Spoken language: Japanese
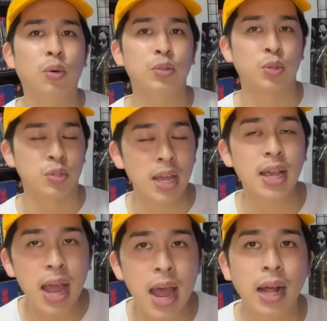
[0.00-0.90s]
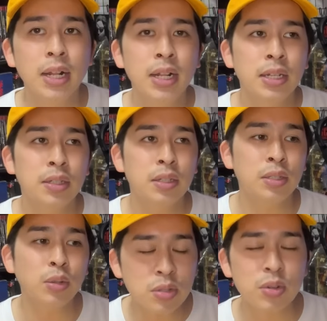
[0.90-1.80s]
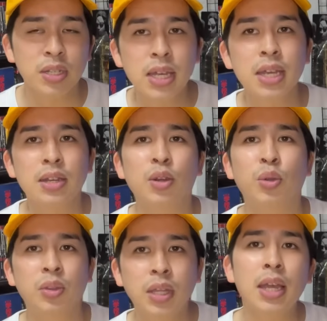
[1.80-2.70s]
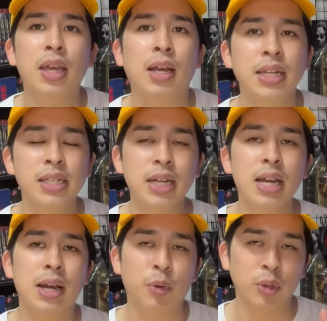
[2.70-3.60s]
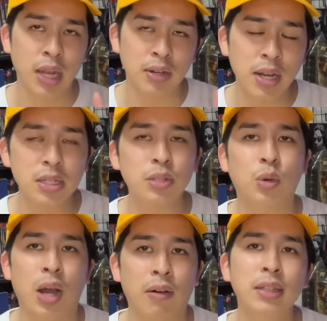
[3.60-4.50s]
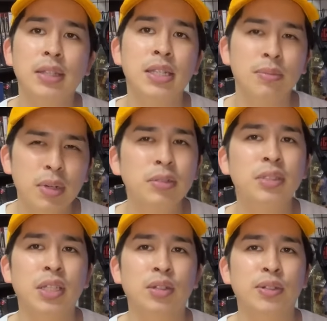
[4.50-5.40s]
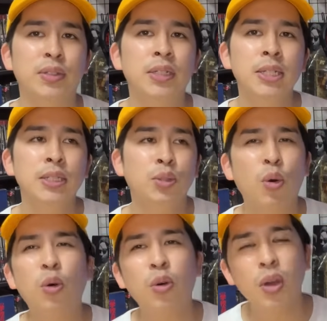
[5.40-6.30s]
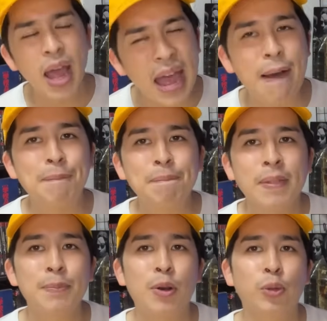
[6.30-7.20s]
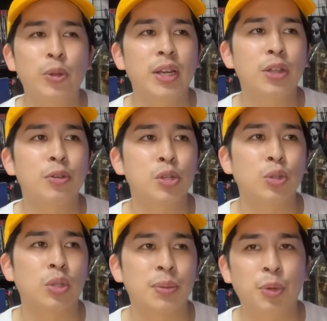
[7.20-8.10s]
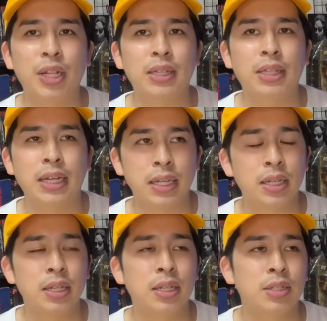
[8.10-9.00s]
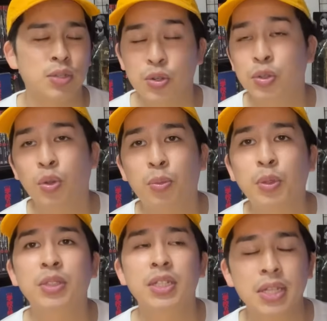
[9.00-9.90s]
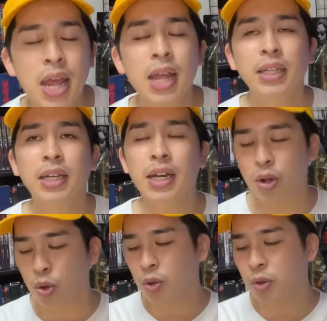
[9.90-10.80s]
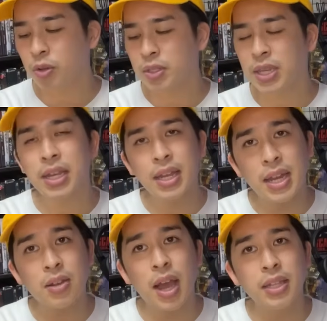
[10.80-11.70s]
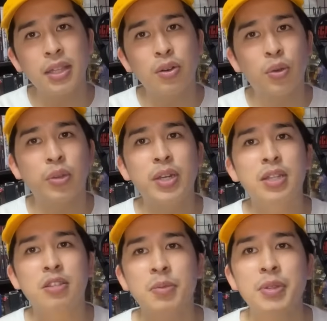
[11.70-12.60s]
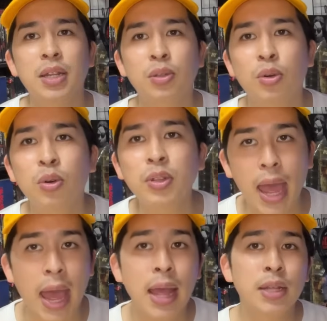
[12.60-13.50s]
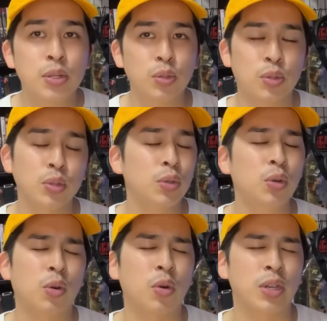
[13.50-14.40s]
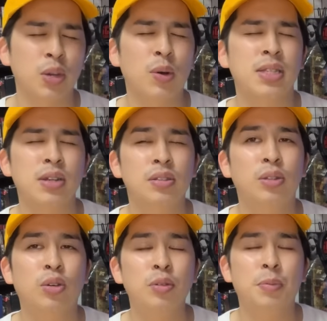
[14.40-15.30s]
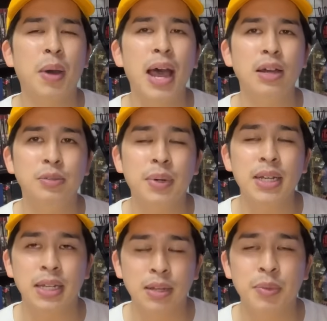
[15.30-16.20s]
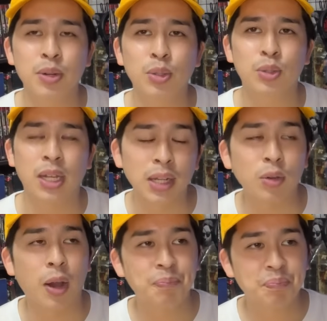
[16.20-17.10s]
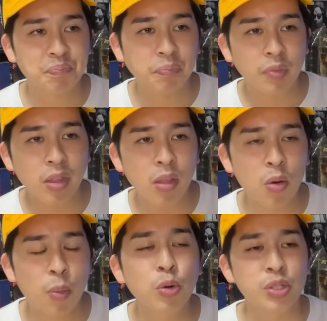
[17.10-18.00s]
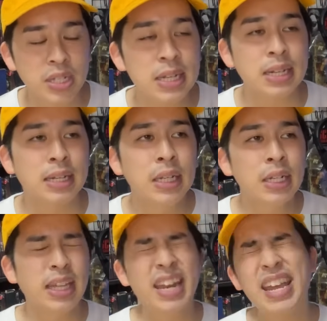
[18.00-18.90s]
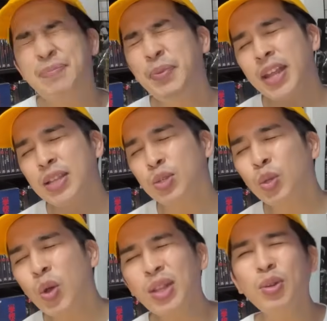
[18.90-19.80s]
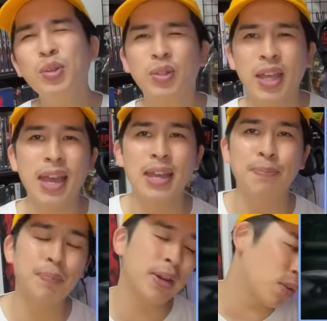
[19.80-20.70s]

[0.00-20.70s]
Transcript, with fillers: 女性が一つの悲劇によって価値観がもう180度変わってしまうっていうところが、やっぱこの映画のちょっと肝だったりすると思うんですね。だからこう、さりげなく入ってるこの入れ墨みたいなところで、ちょっとそういうところをこう匂わせるってところも、まあ、うまいな、見事だなとか。思うし、でね、やっぱね、その後のね、やっぱり